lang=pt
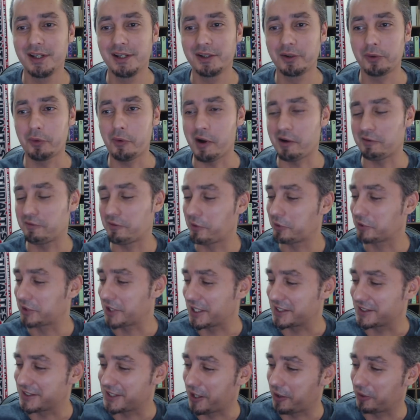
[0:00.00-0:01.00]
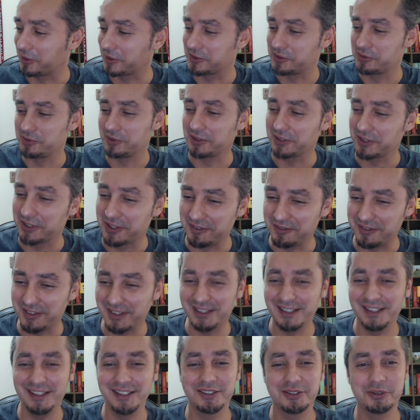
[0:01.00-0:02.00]
Com a volta às aulas no ano que
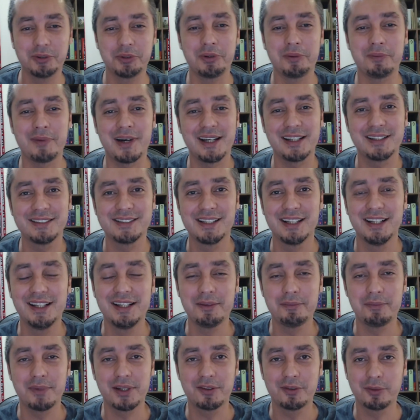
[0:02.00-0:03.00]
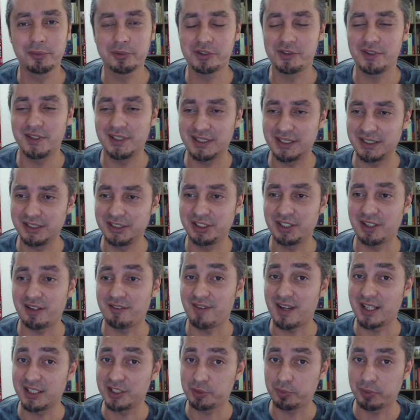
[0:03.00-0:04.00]
vem e tudo mais. Mas vamos ver se a gente já
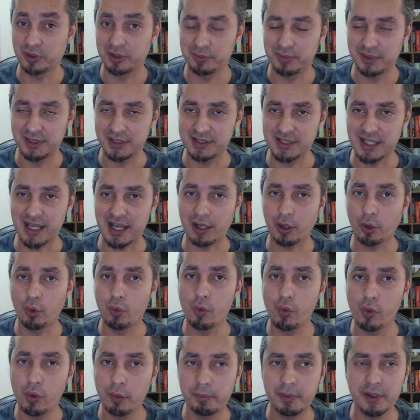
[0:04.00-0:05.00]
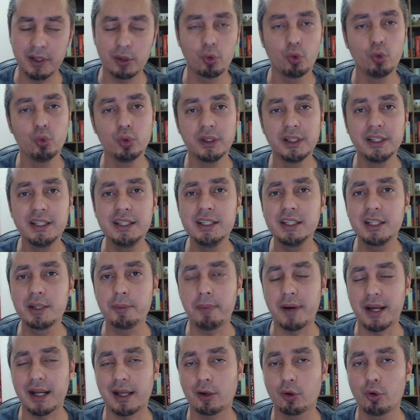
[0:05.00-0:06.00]
vai disponibilizar a compra ou o link
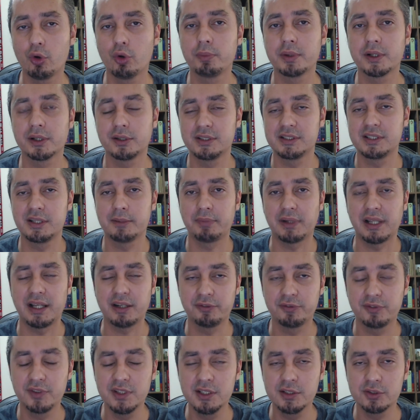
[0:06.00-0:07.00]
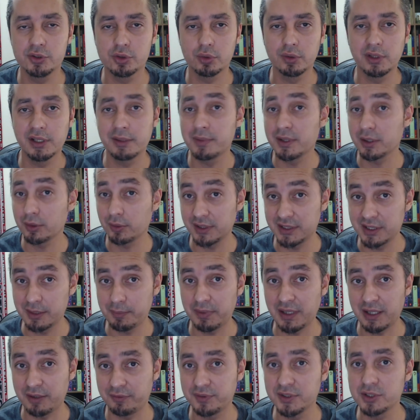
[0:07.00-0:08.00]
para a compra do exemplar físico. Lembrando que o
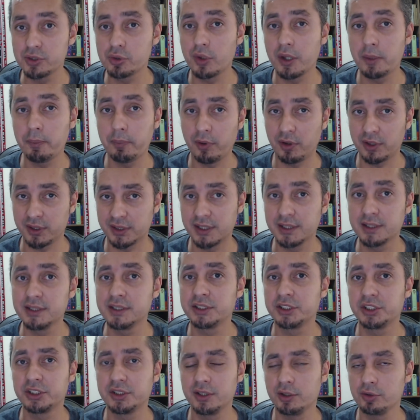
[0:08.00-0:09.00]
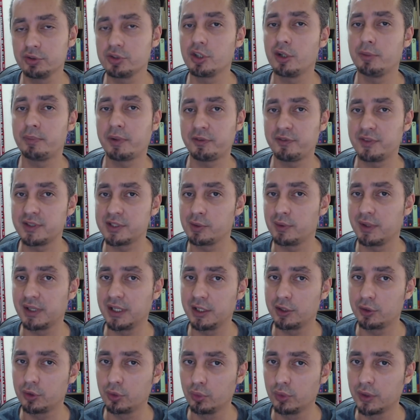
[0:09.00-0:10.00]
exemplar físico é importante, não só para fazer uma
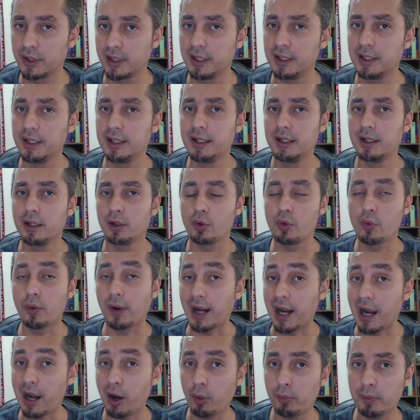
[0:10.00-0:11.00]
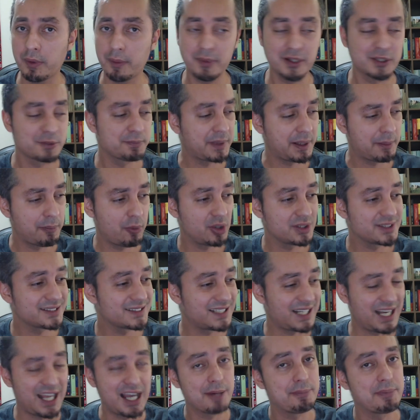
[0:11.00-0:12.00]
leitura com calma, mas para
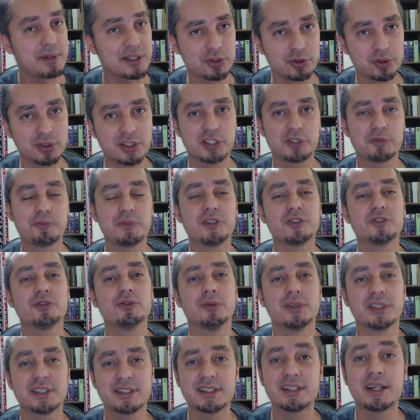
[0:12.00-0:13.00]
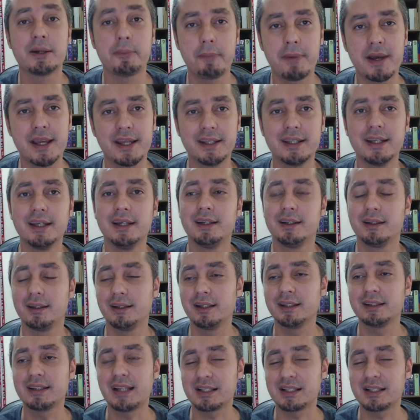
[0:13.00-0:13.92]
mostrar para as outras pessoas também. Né?